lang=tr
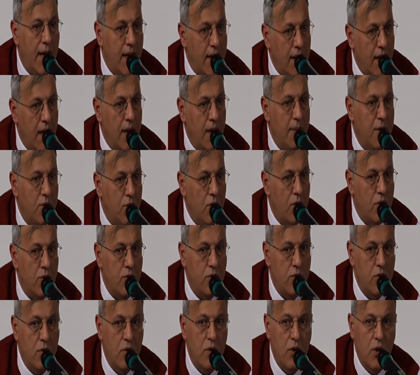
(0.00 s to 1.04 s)
Elgabe
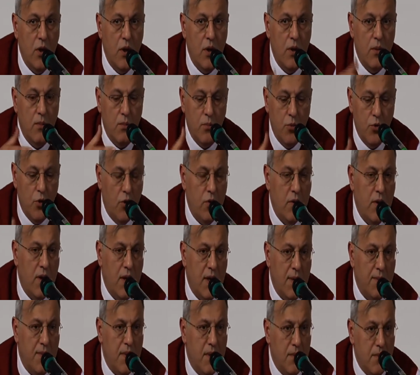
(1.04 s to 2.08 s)
korusu bu yönde
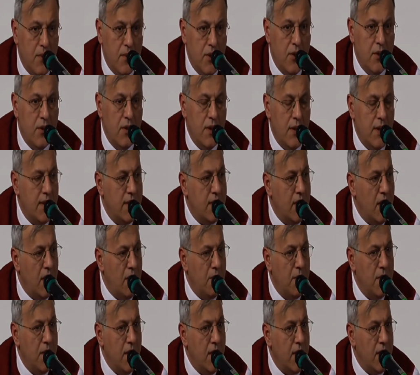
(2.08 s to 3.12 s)
yapılmış
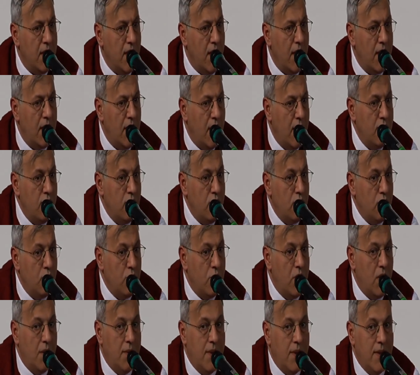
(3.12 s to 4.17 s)
İslam'ın ilk rekreasyon
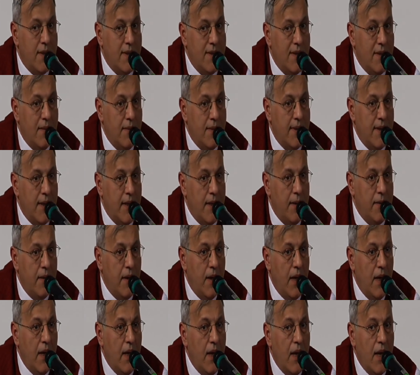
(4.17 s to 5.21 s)
uygulamalarından mesela.
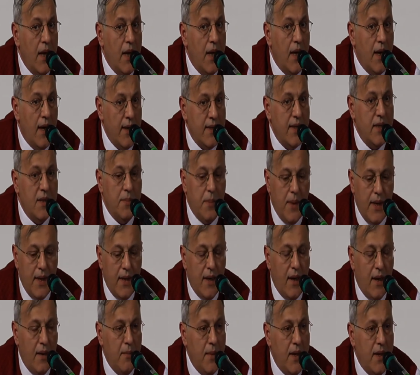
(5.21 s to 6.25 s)
Hazreti
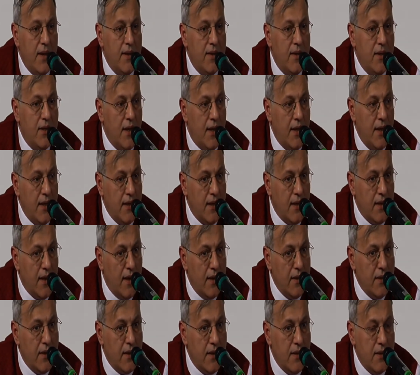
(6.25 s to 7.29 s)
Peygamber ticaret
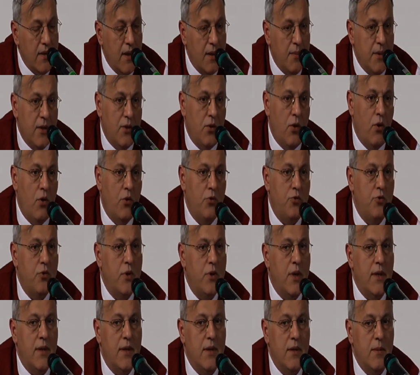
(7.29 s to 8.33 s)
alanlarında bir ölçü
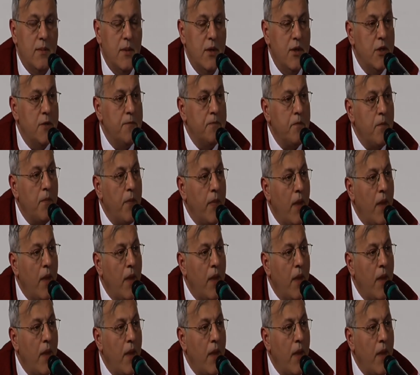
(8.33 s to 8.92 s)
getirmiş.